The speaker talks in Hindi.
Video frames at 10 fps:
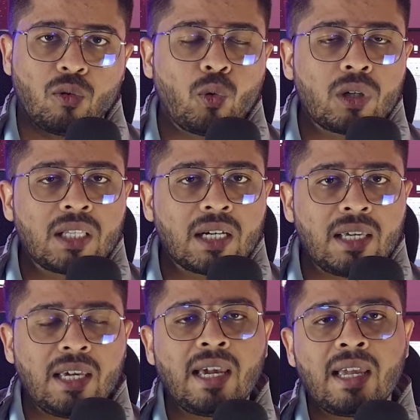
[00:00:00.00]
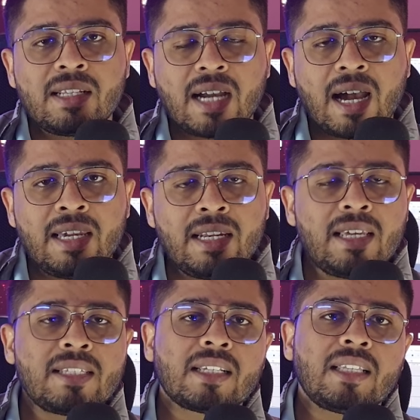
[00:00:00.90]
कोर्ट तक ये जा ही
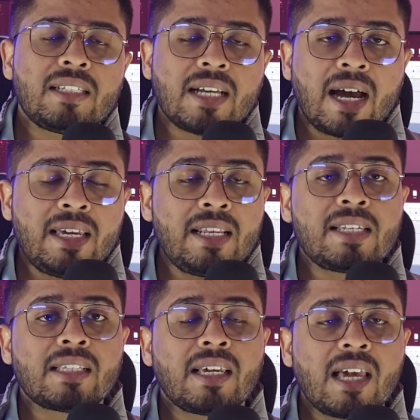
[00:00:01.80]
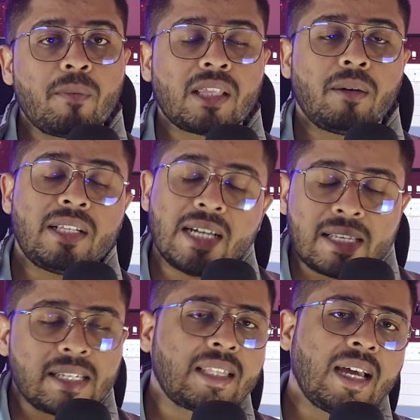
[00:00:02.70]
नहीं सकता जा ही नहीं सकता क्या मतलब है
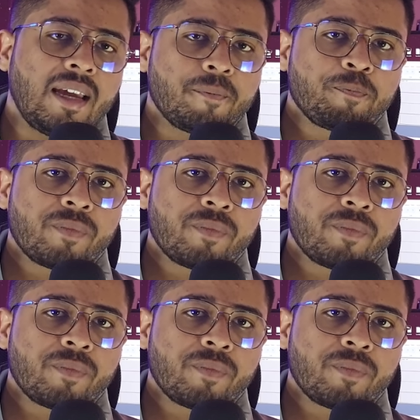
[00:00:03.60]
जा सकता है